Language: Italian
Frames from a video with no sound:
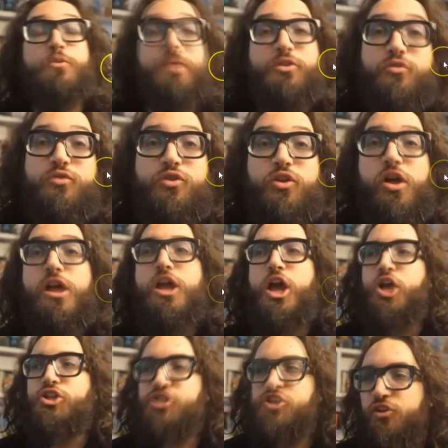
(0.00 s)
Soprattutto
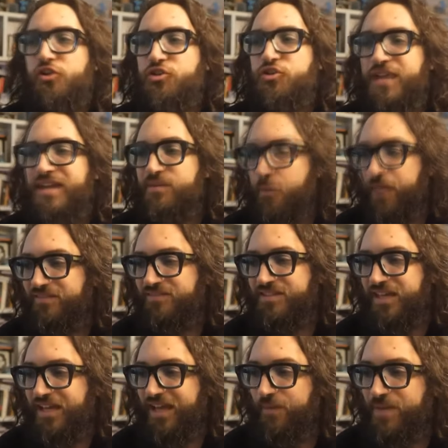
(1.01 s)
ci sono certi
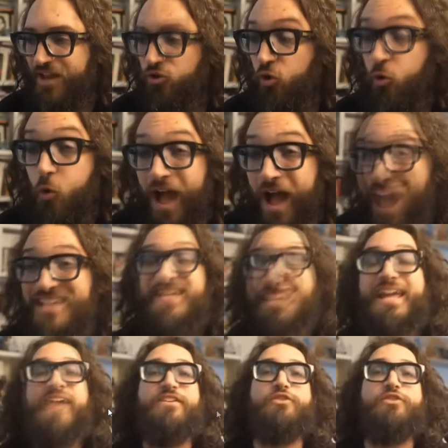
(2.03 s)
momenti che mi hanno
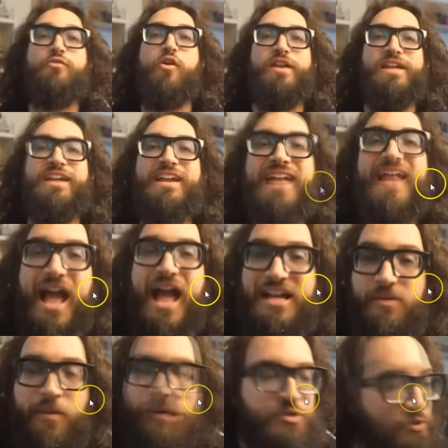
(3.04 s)
quasi cavato fuori la
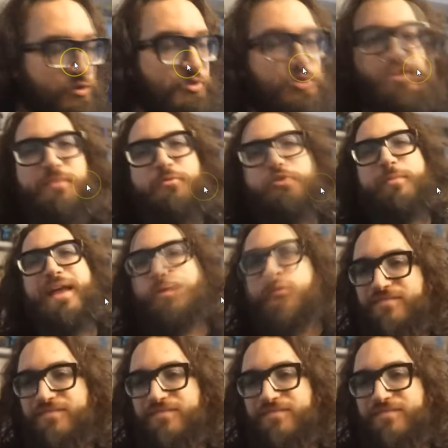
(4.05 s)
lacrima, perché sono costruiti molto bene.